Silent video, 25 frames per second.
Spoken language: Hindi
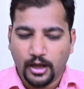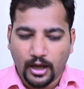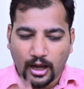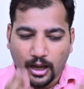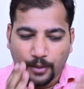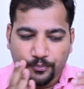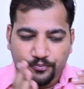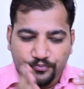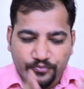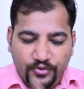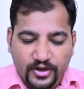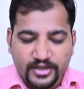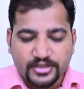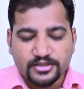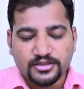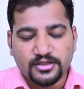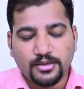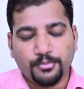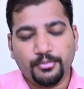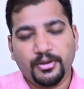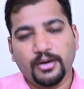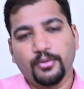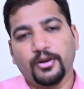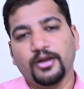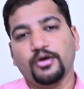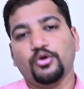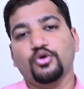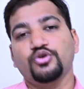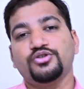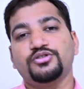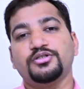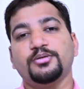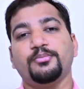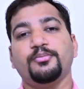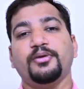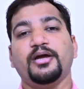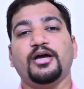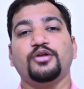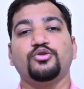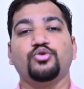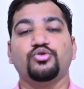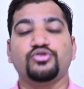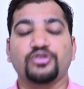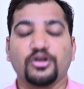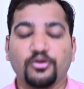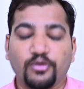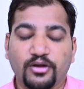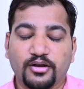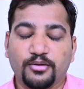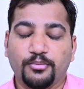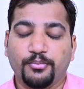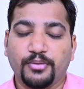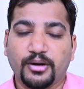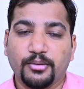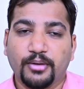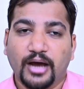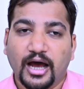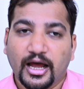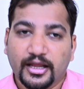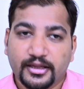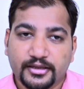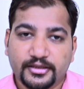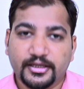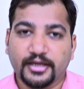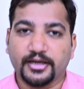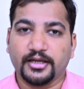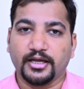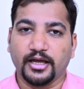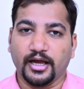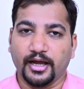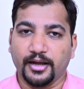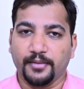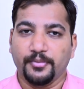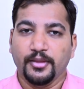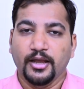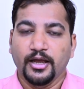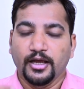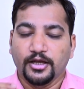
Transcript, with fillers: अब फर्स्ट नंबर वाले क्वेश्चन में या दूसरे वाले नंबर में अंतर क्या है